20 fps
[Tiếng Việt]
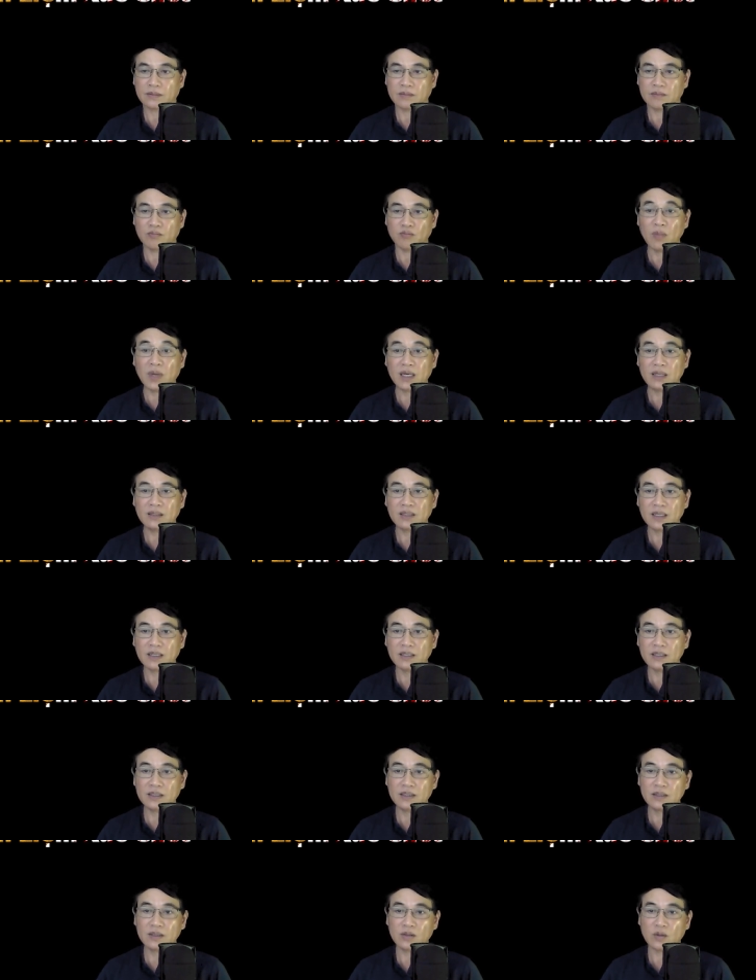Bình
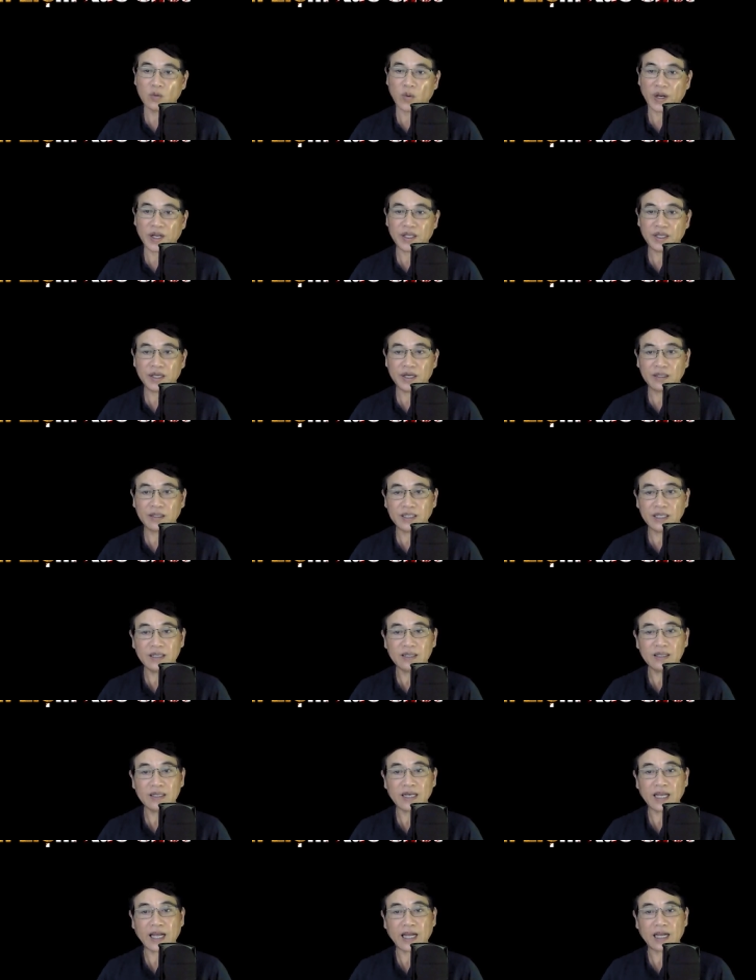thường, ngoài việc chính
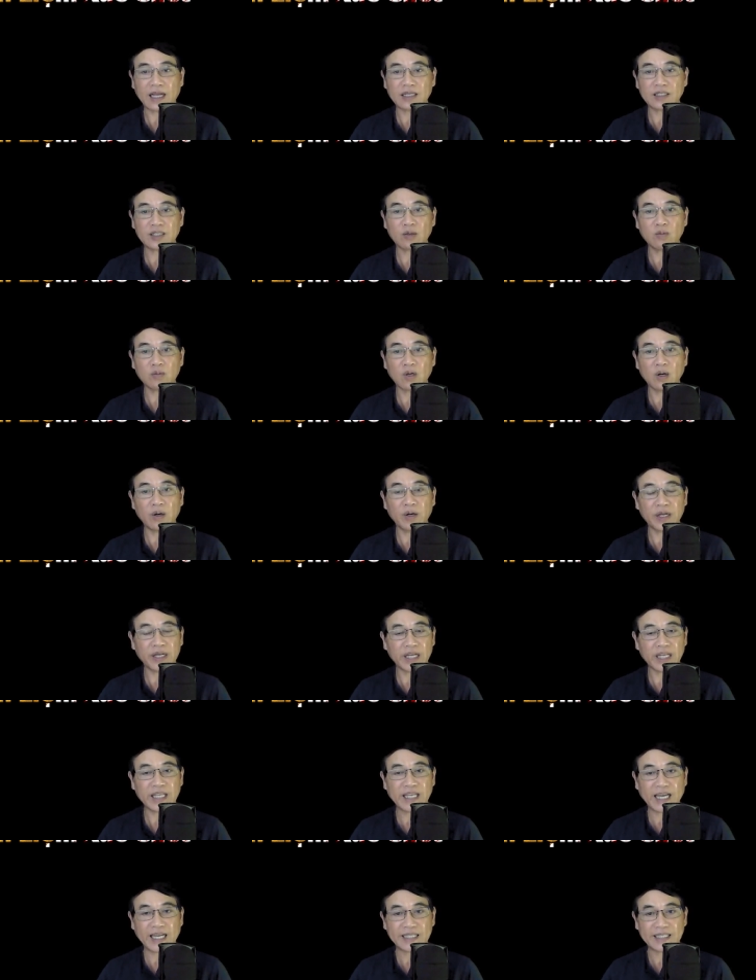là trông coi cái
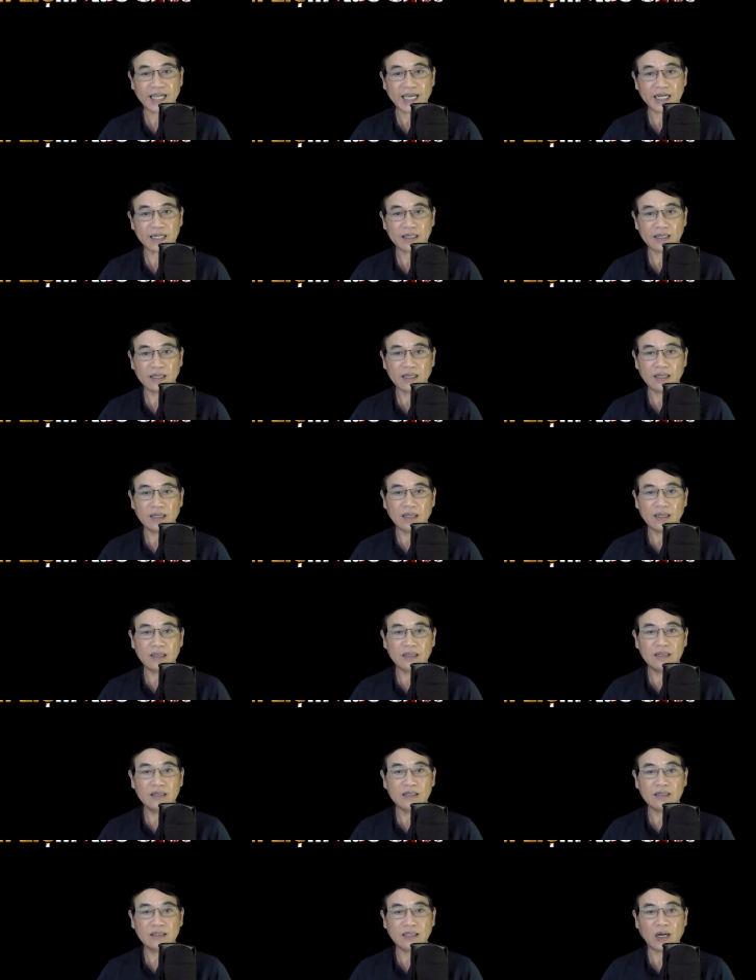nhà xác,
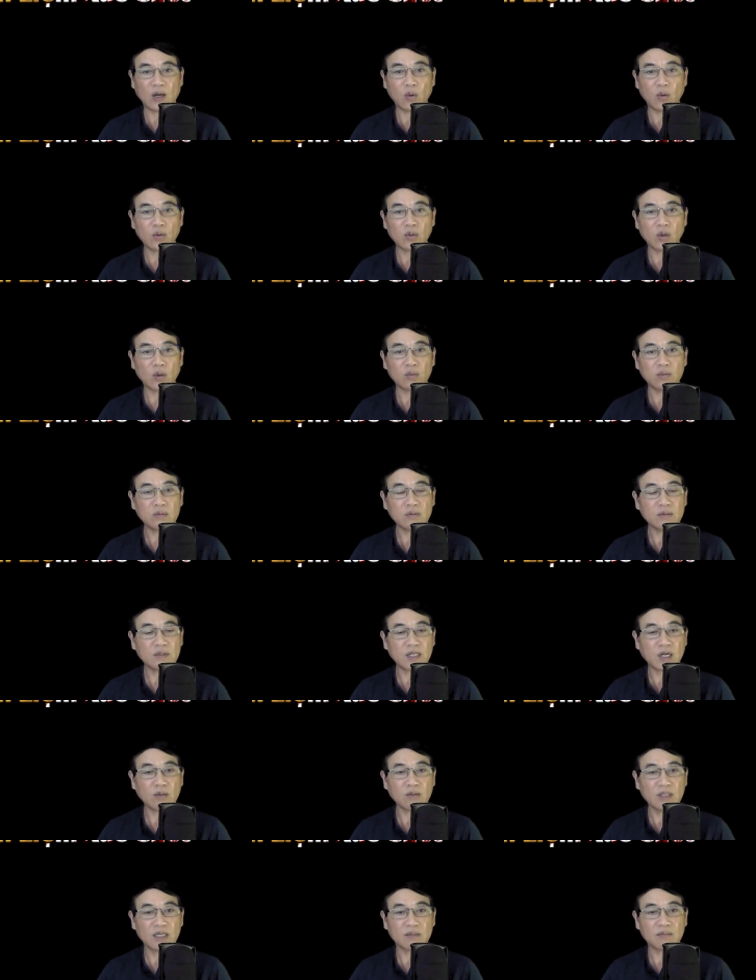lương lậu cũng
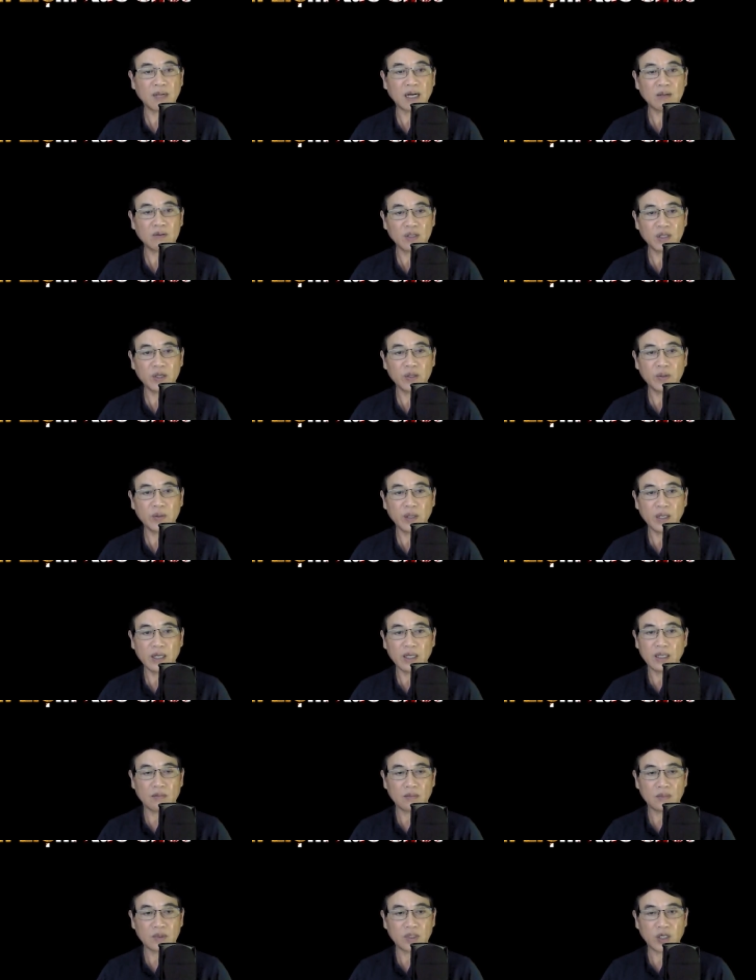không được bao nhiêu,
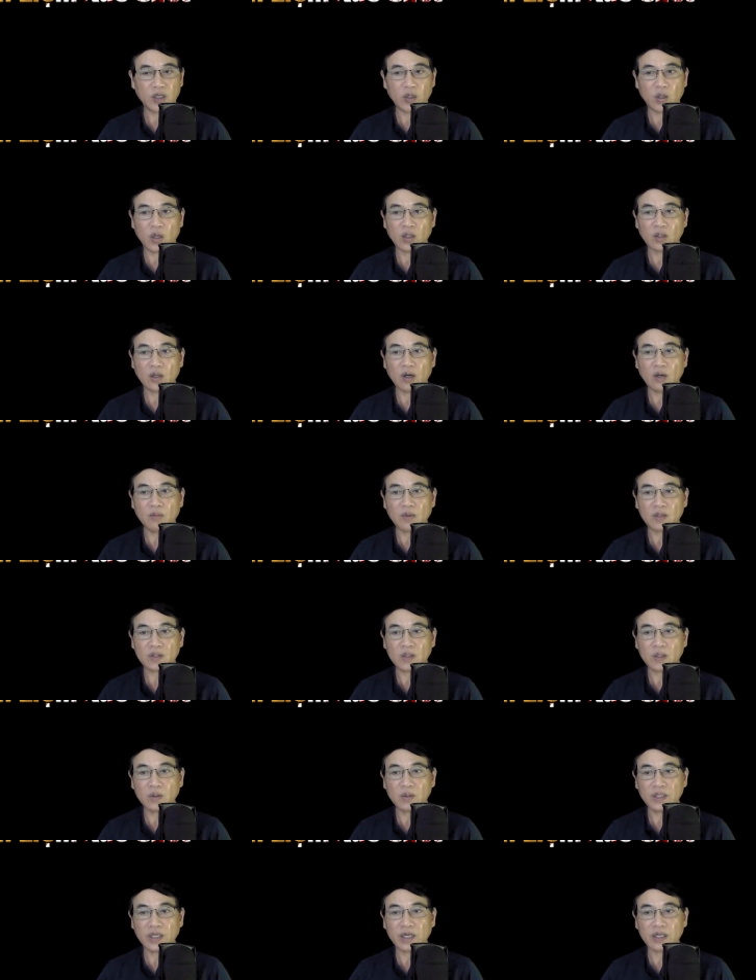thì còn có một
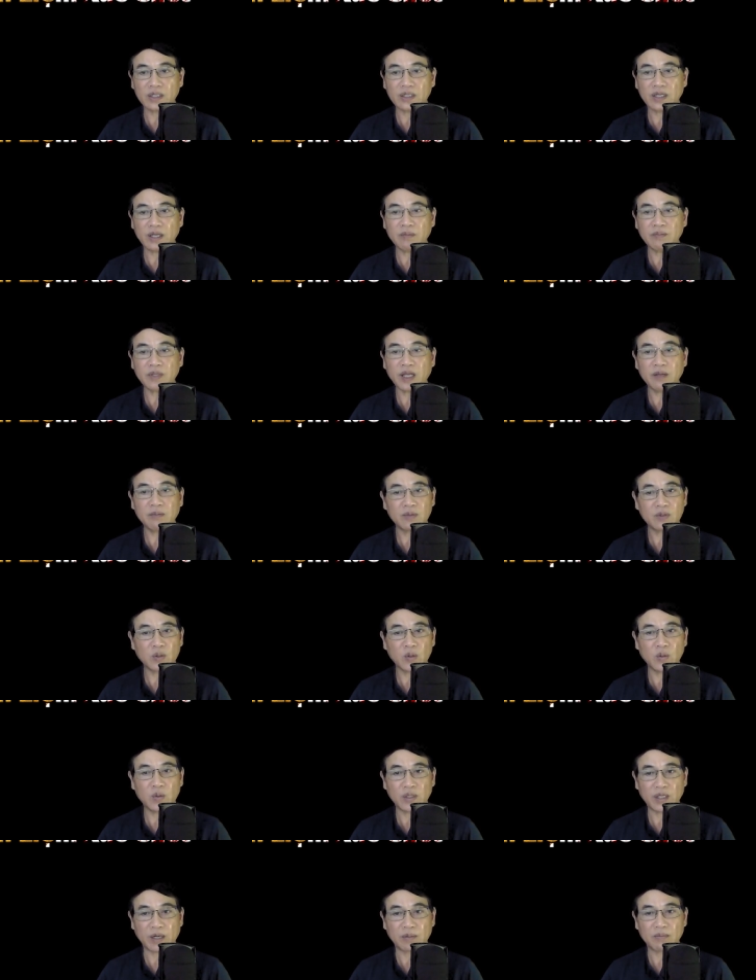số việc kiếm thêm thu
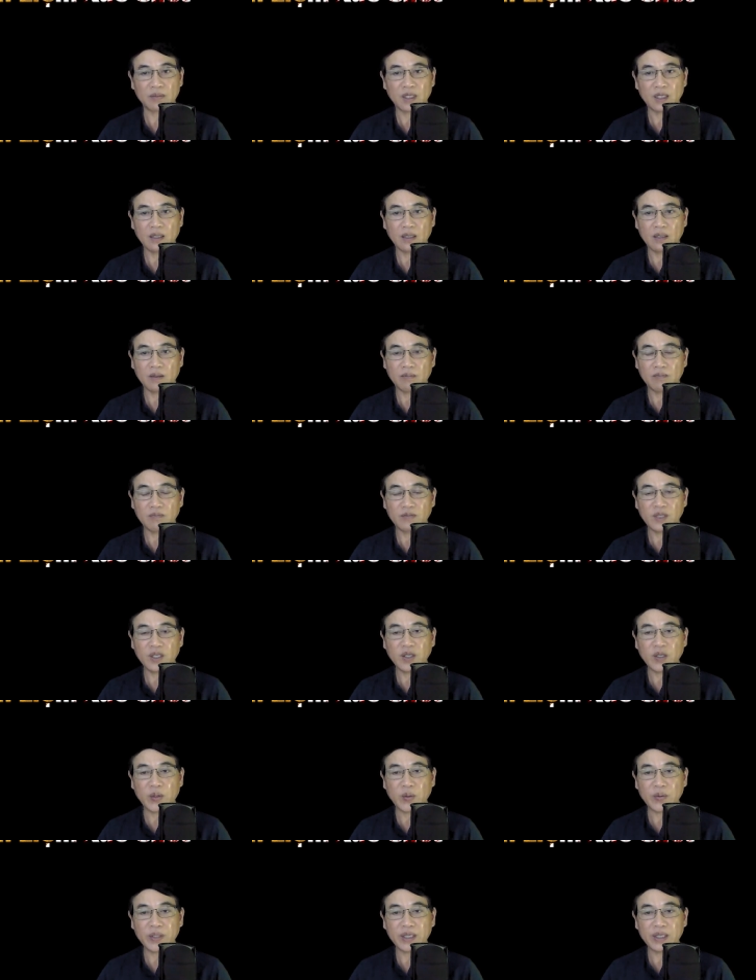nhập, ví
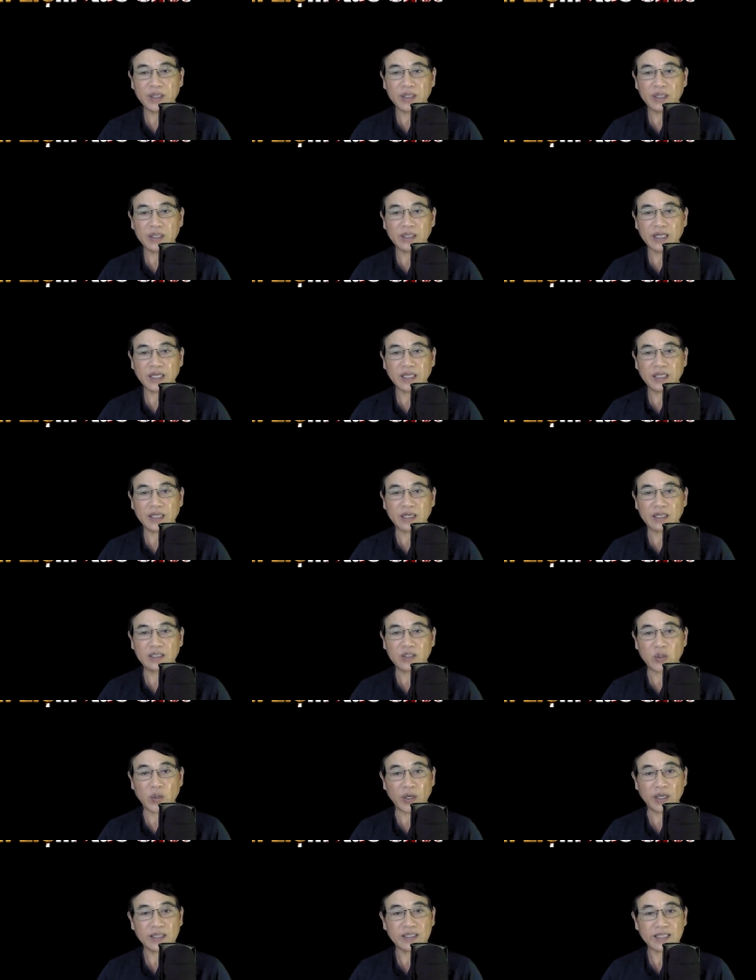dụ như cái việc
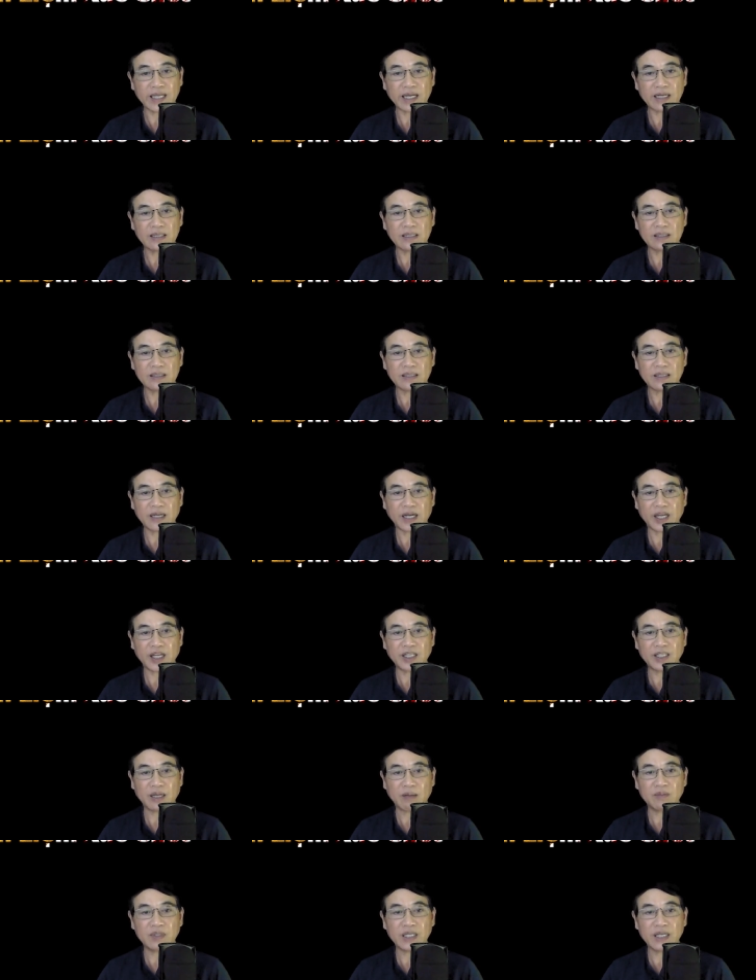chuyển xác hay
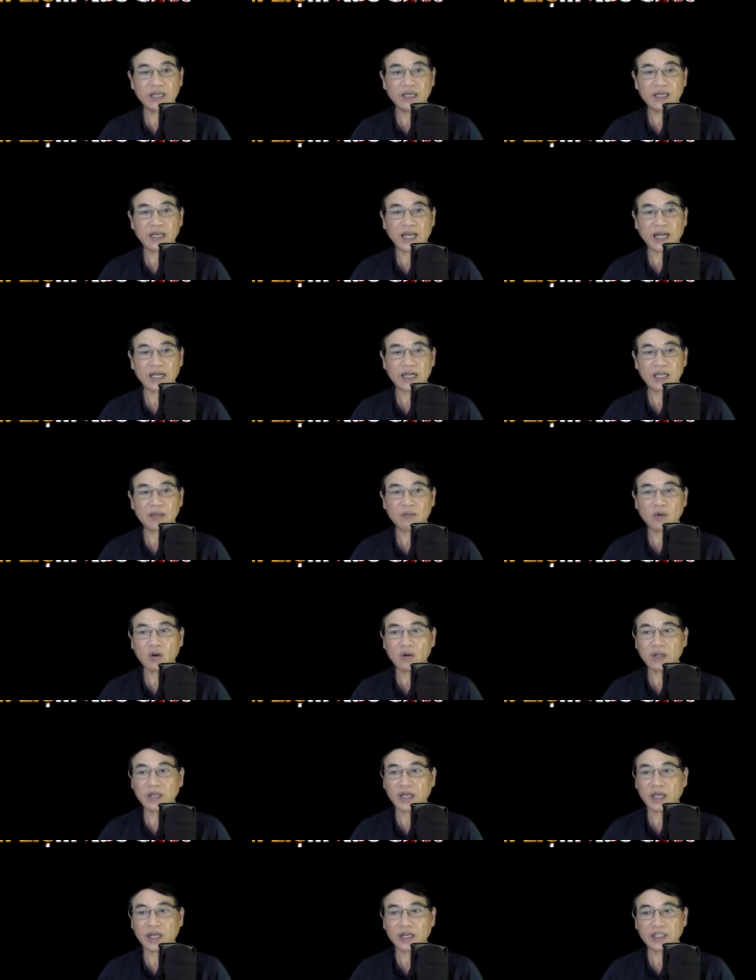thậm chí là cái món
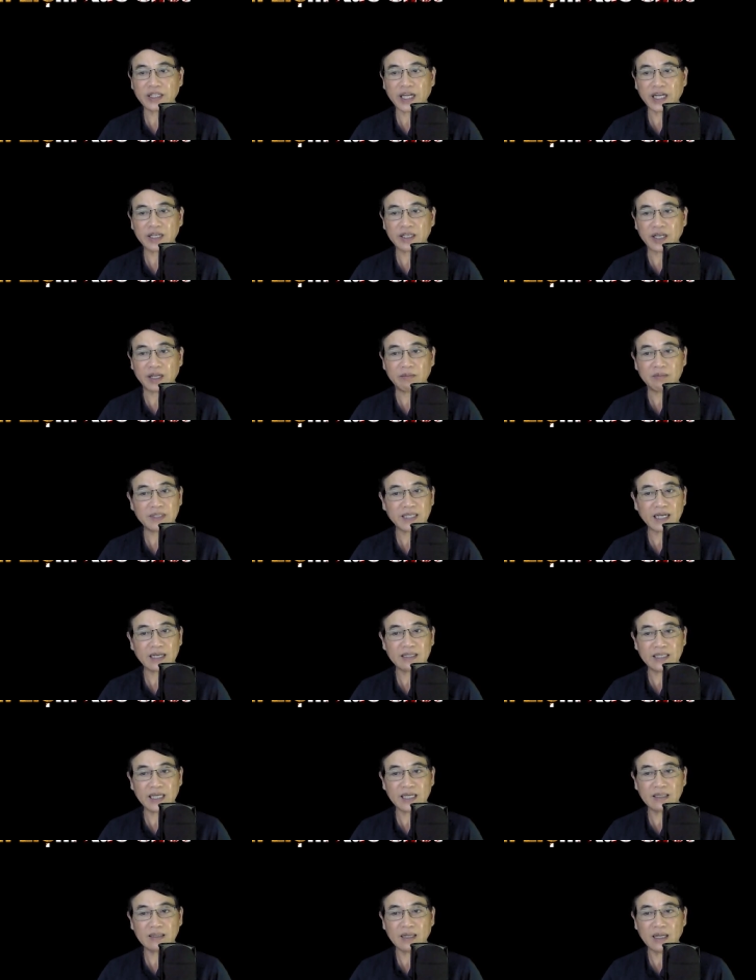nghề trang điểm xác
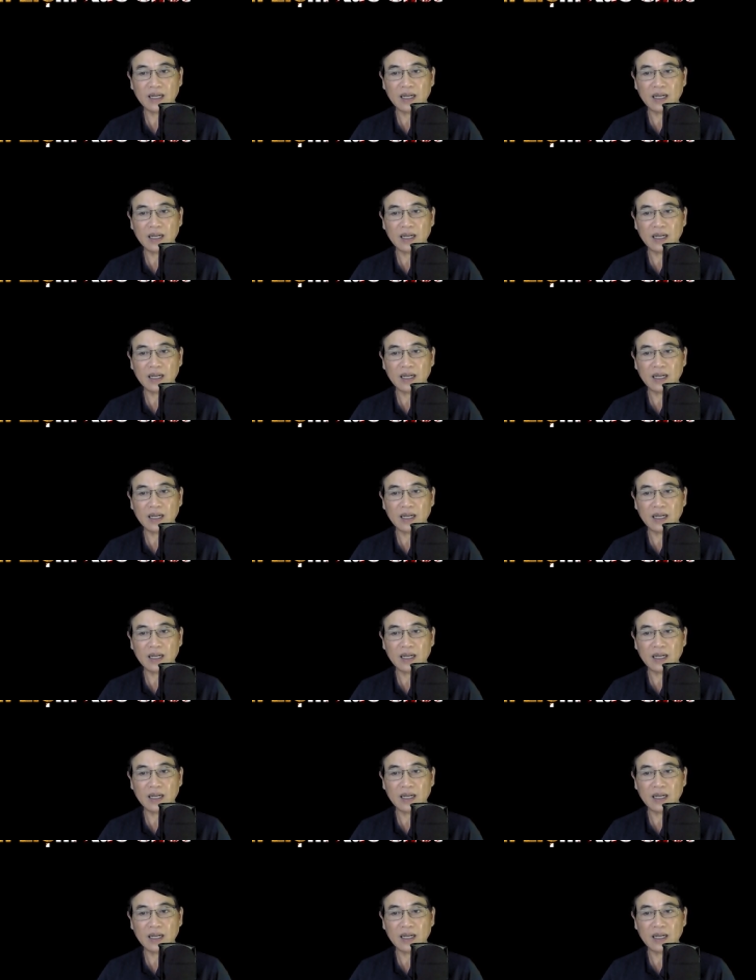chết